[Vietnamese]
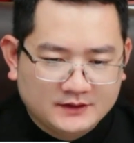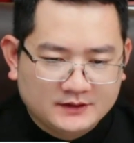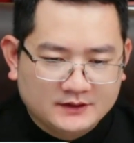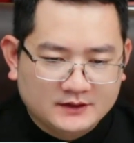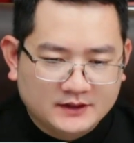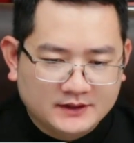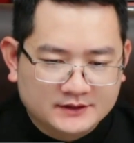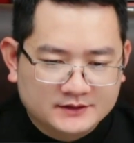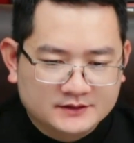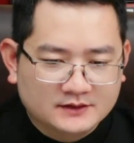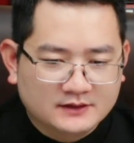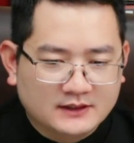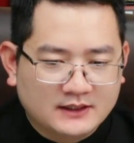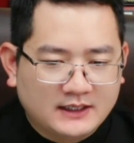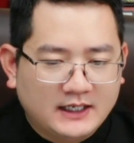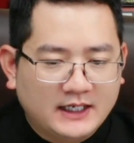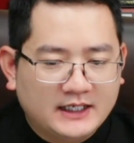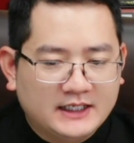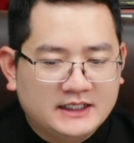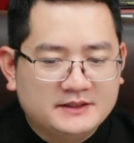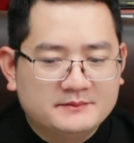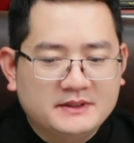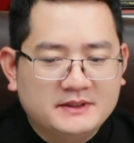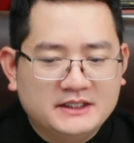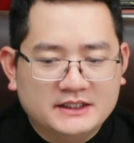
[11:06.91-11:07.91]
Đấy, tức là
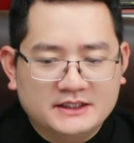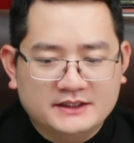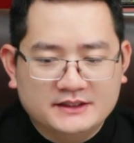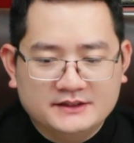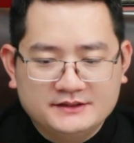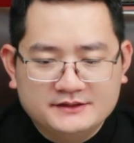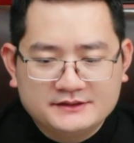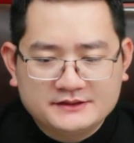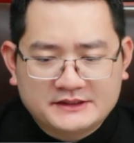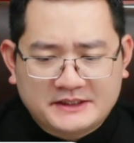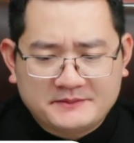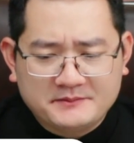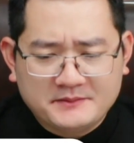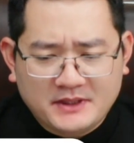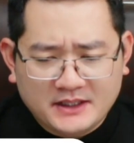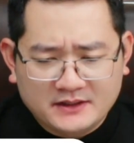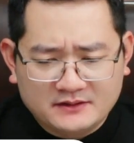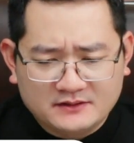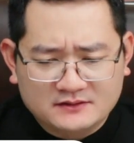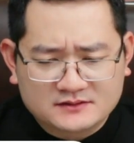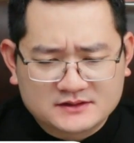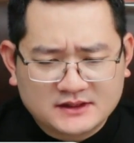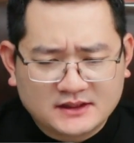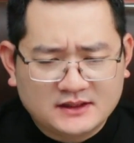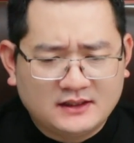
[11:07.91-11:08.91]
hay bị những cái bệnh
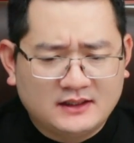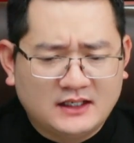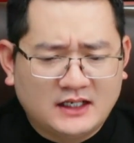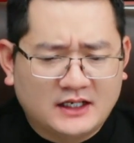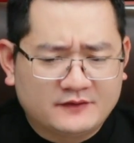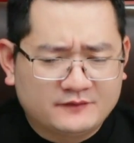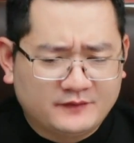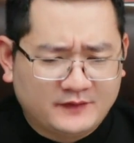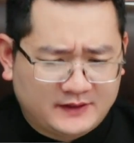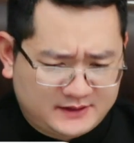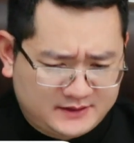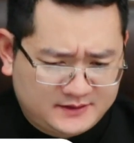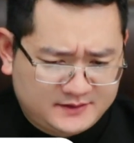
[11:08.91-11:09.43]
rất là lặt vặt